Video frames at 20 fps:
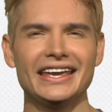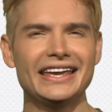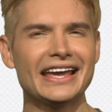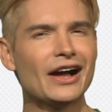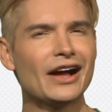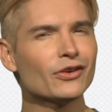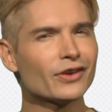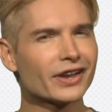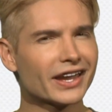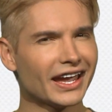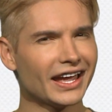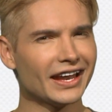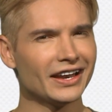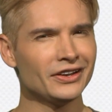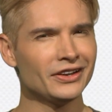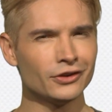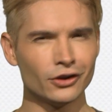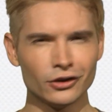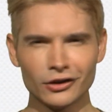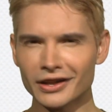y aunque
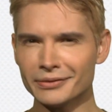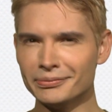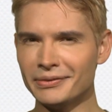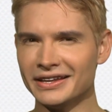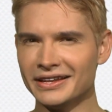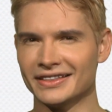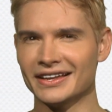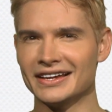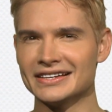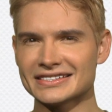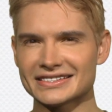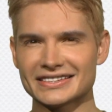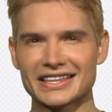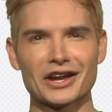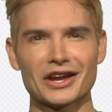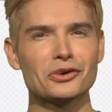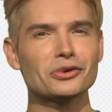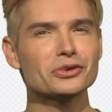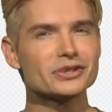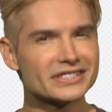no lo admitas,
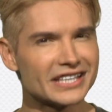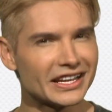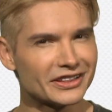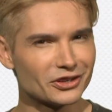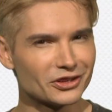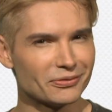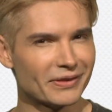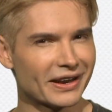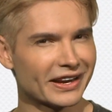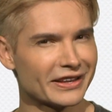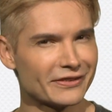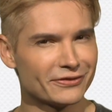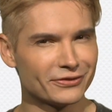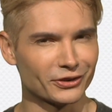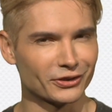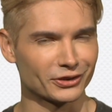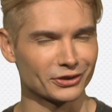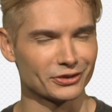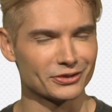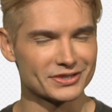te gusta tomarle
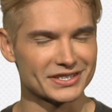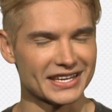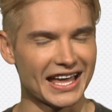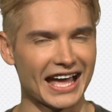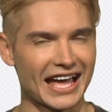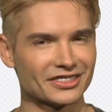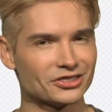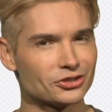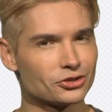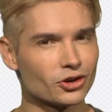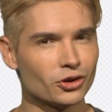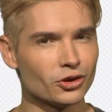fotos a tu